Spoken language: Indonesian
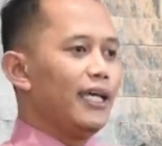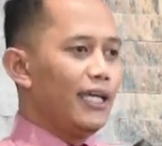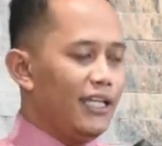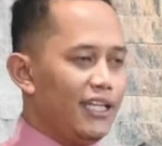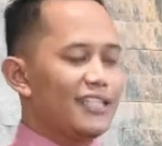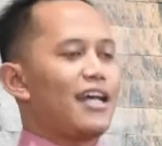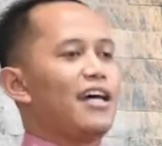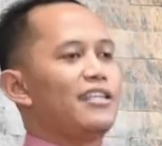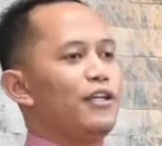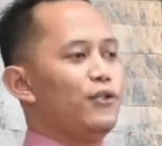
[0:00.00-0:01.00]
ini nih
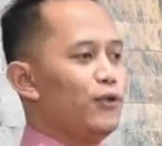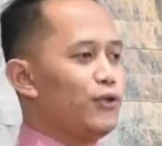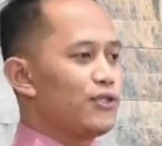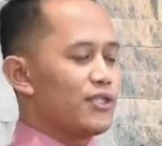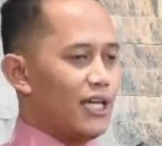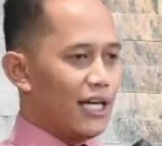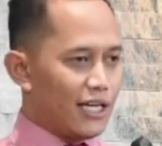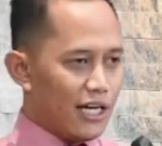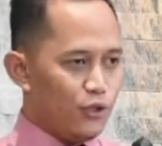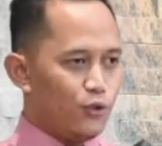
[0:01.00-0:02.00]
salahnya Yunus,
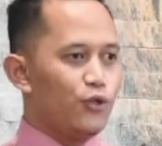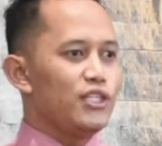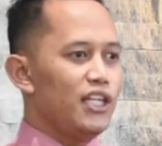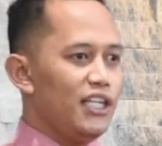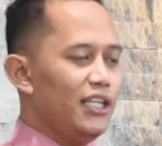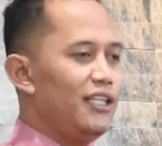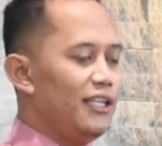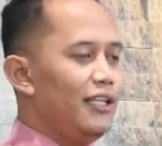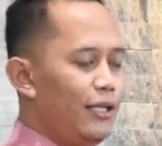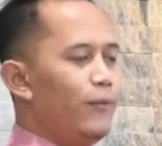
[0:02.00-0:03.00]
gara-gara Yunus ini, ini,
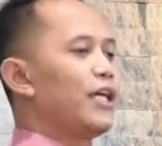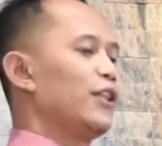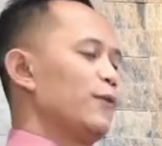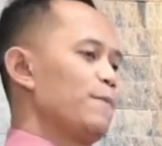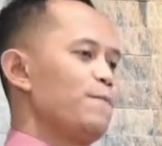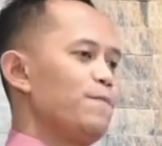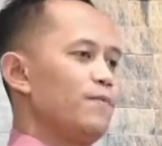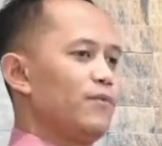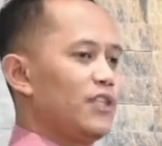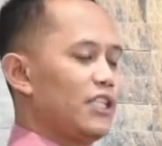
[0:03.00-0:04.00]
ini, ini, begitu.
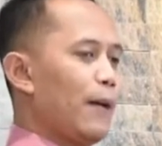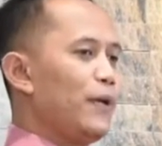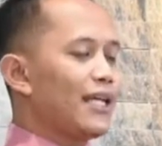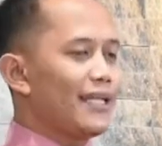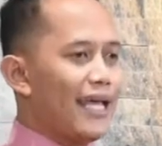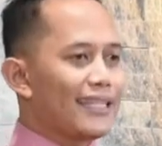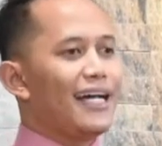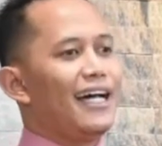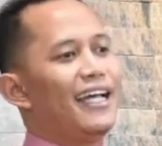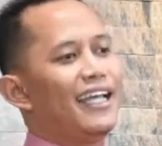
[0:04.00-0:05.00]
Tetapi
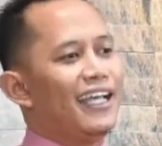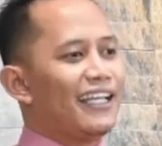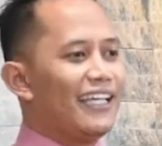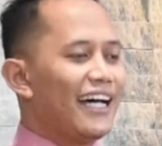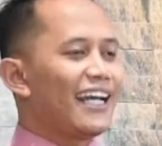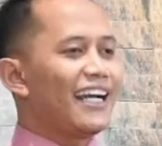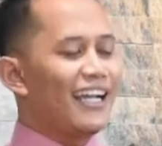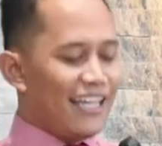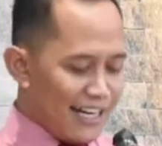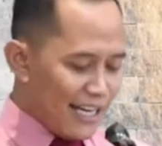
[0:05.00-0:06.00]
ternyata
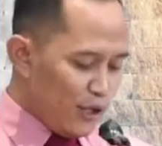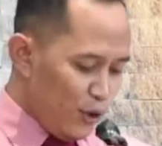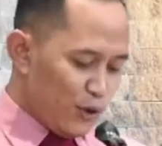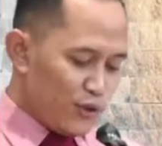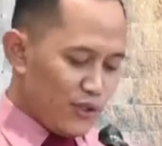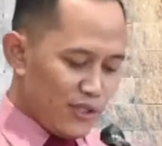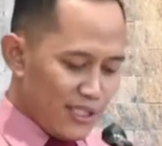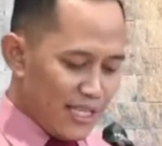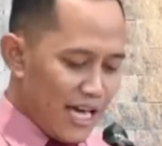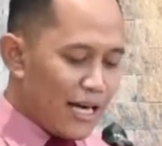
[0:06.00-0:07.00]
gara-gara Yunus
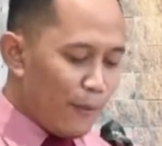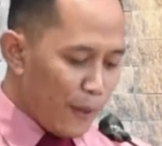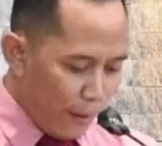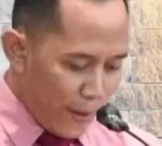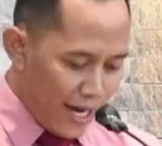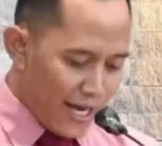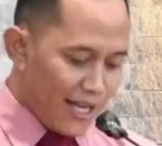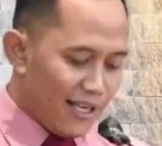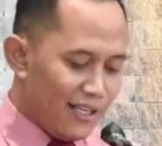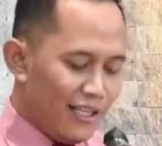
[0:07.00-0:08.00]
ada beberapa
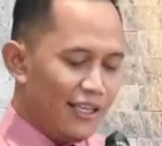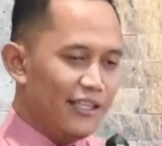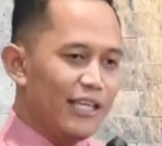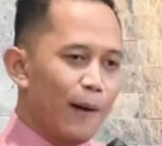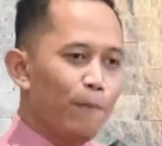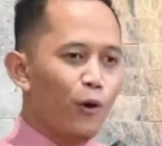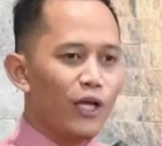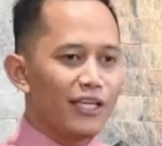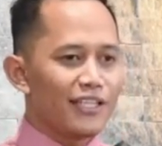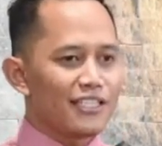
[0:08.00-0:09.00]
hal yang
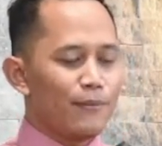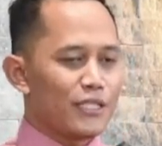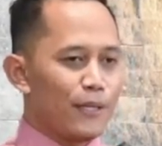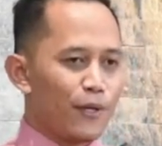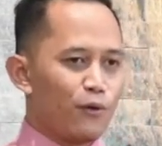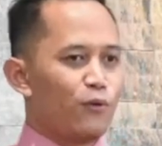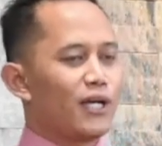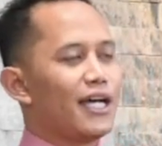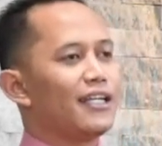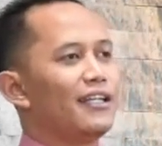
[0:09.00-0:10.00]
boleh kita sama-sama
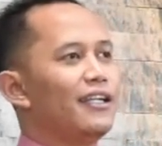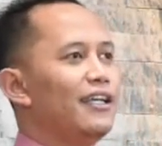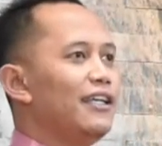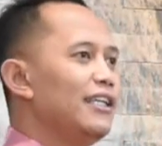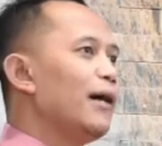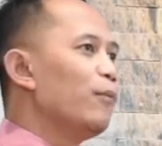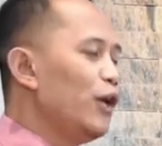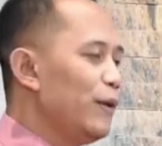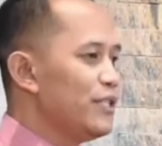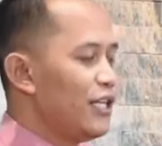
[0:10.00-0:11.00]
renungkan, yang
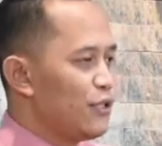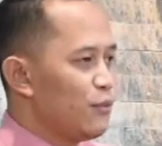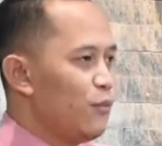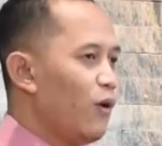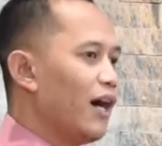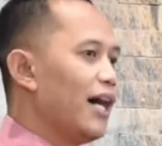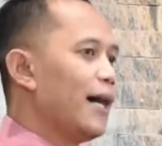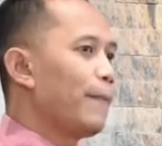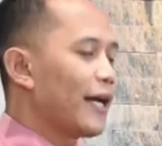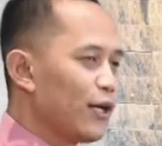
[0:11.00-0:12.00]
boleh menjadi
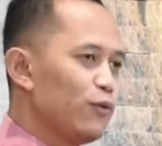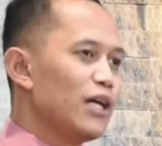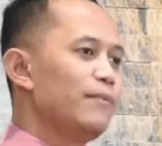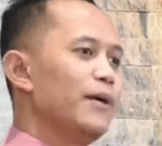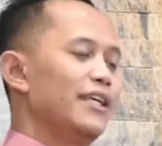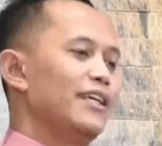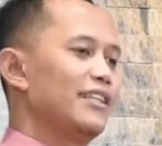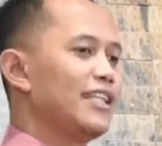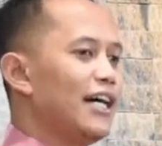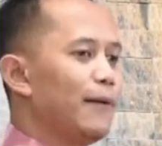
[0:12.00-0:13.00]
sebuah perenungan bagi
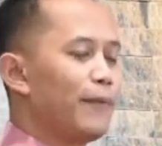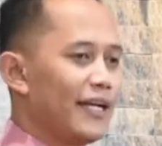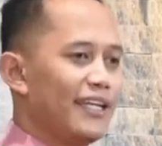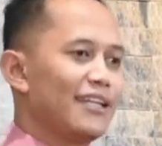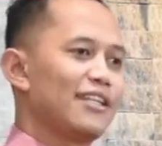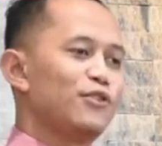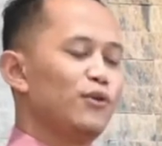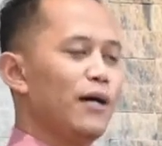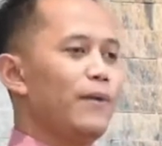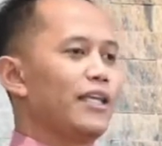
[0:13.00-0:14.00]
kita, peringatan
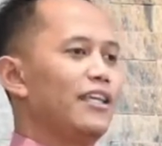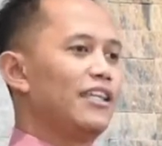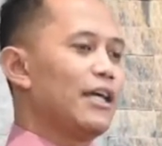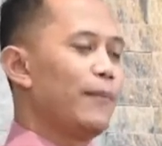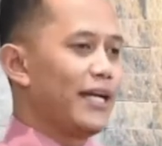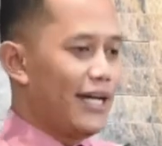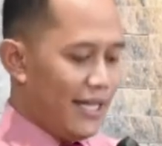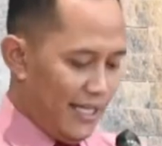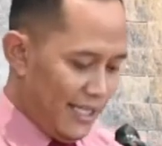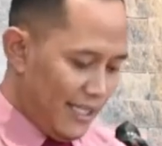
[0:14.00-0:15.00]
juga bagi kita pada
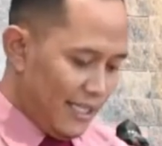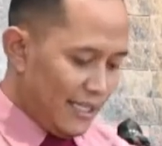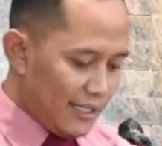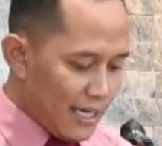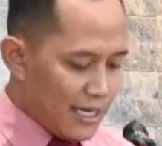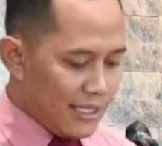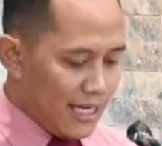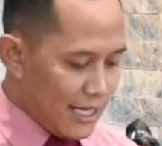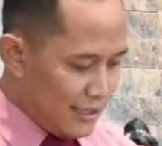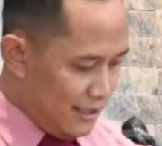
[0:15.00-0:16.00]
hari ini. Kita akan
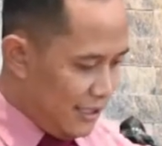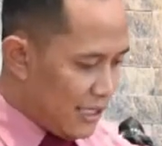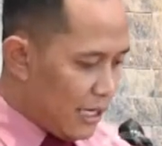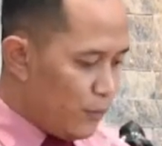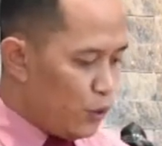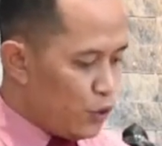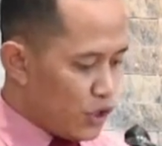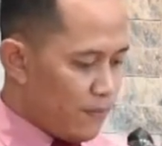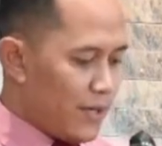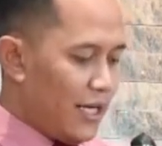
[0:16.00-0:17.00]
lihat di dalam
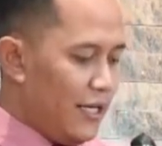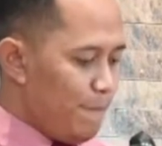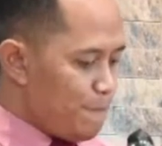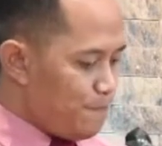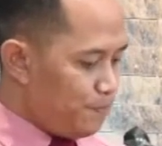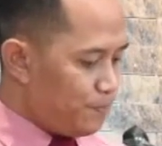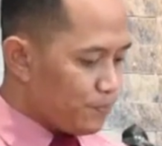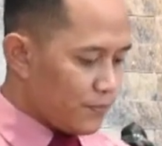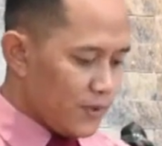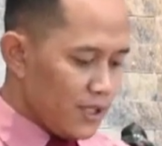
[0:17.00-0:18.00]
Yunus kembali.
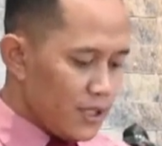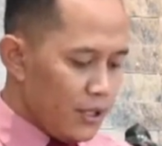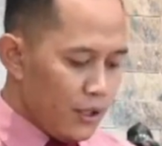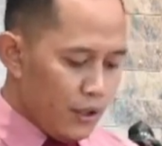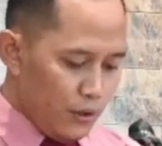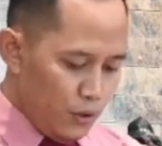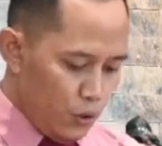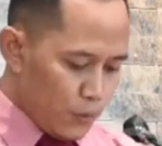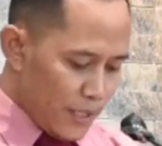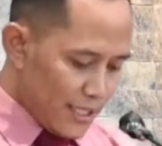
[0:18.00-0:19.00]

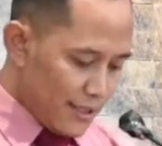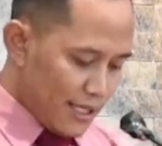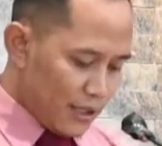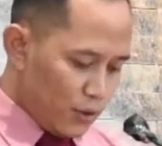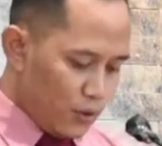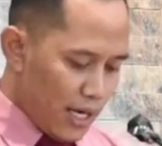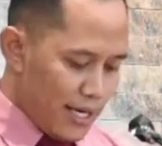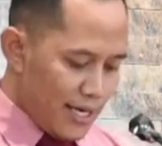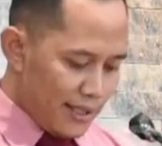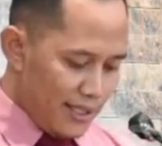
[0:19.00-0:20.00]
Yunus pasal 1
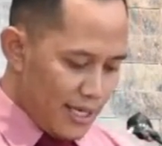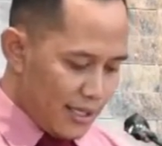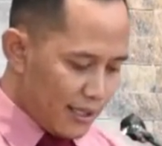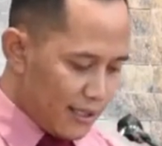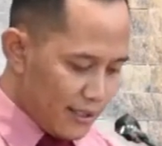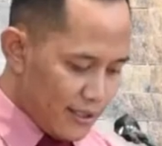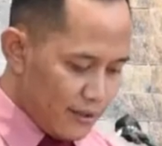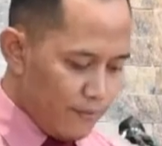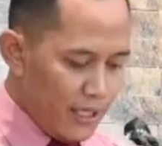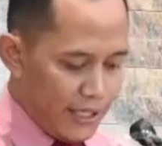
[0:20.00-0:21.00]
ayat yang
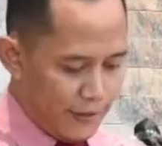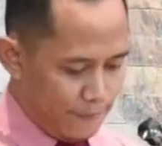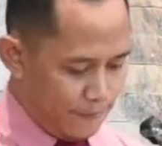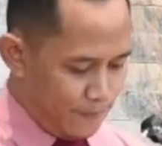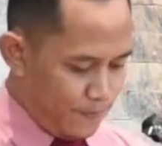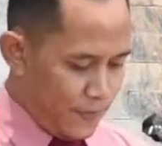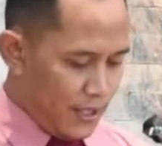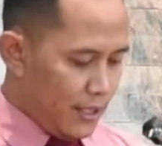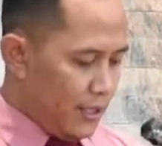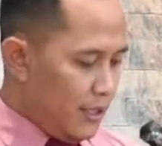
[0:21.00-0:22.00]
ke-9.
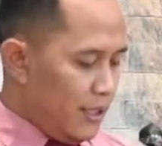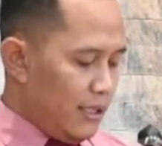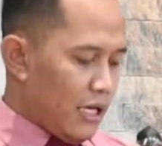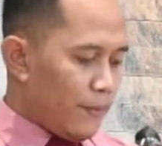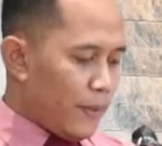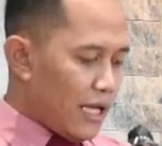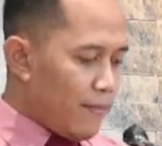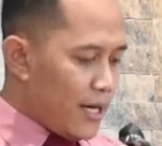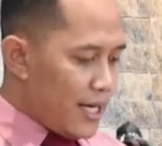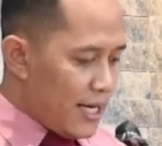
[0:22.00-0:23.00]
Yang
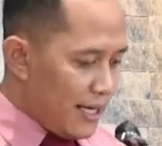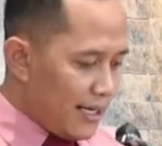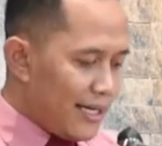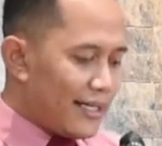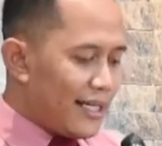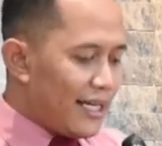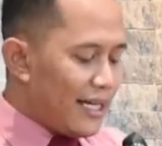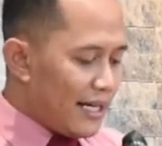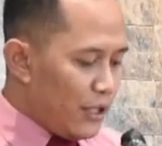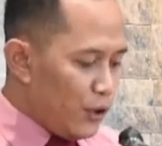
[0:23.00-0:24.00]
pertama,
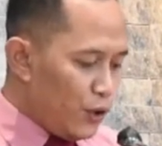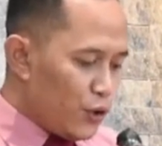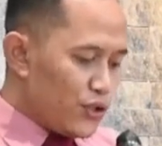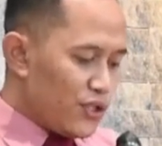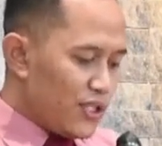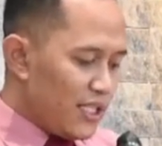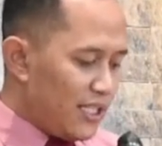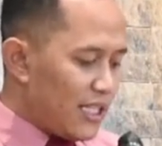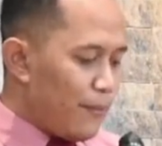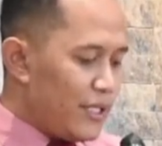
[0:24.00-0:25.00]
gara-gara Yunus
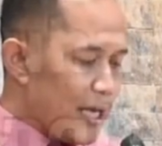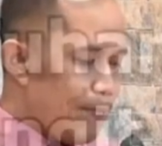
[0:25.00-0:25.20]
kita bisa